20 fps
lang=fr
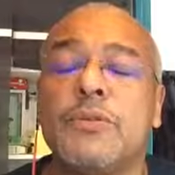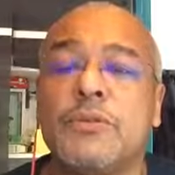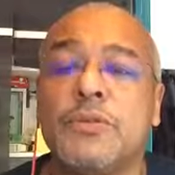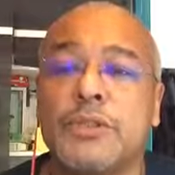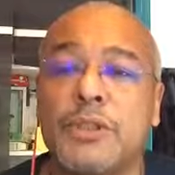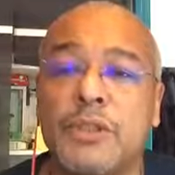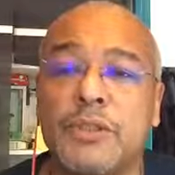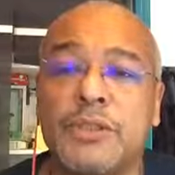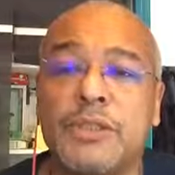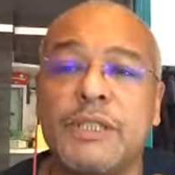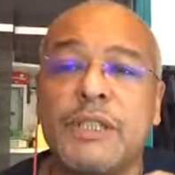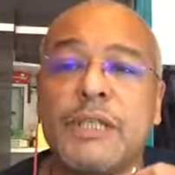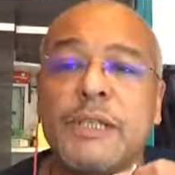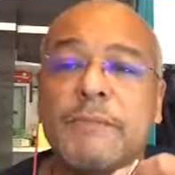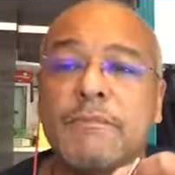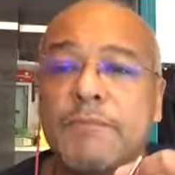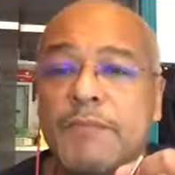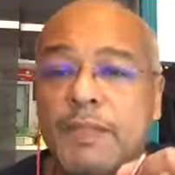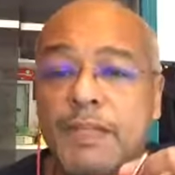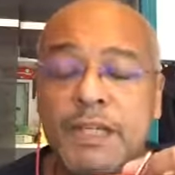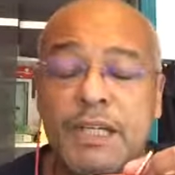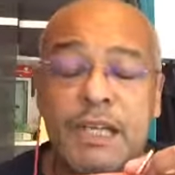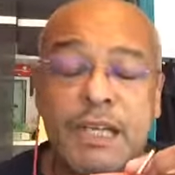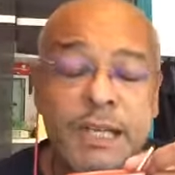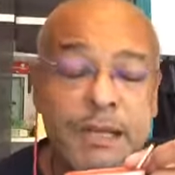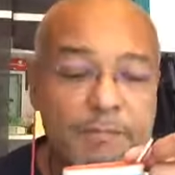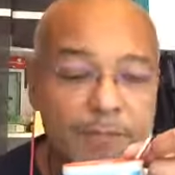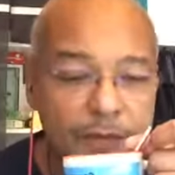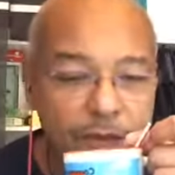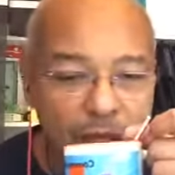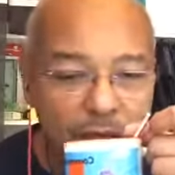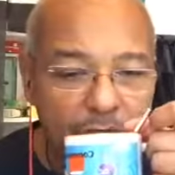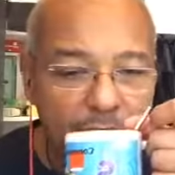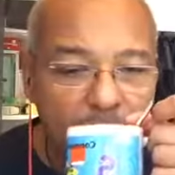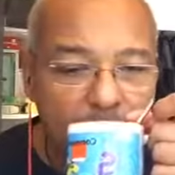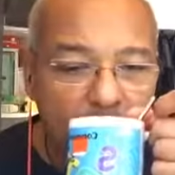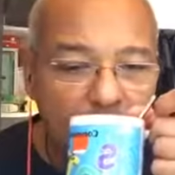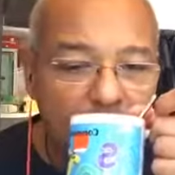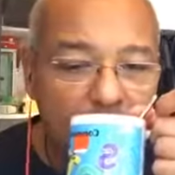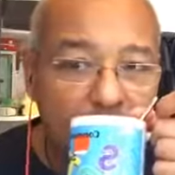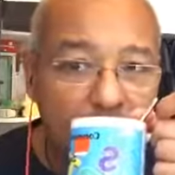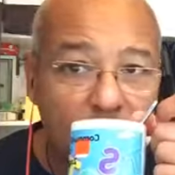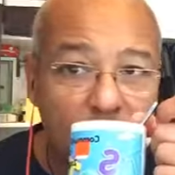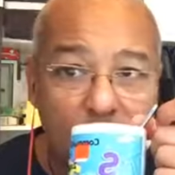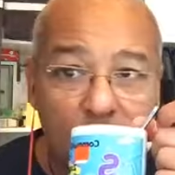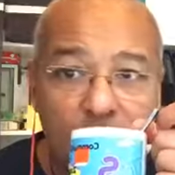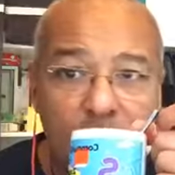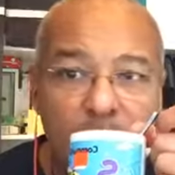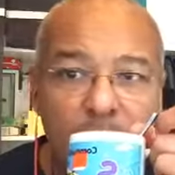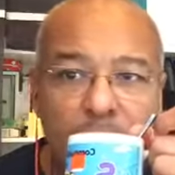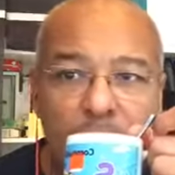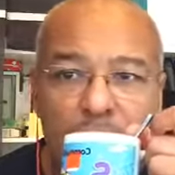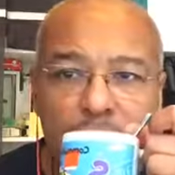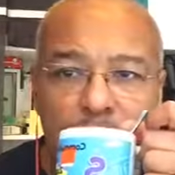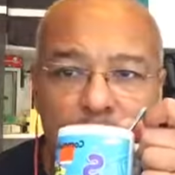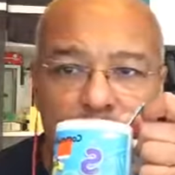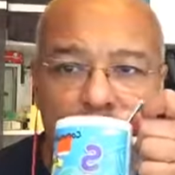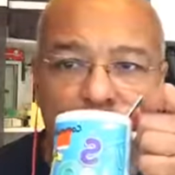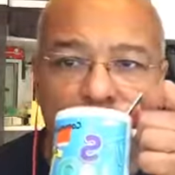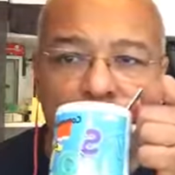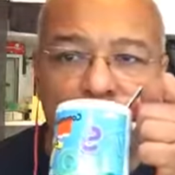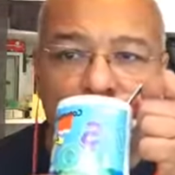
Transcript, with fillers: chantier il est euh, complètement chantier.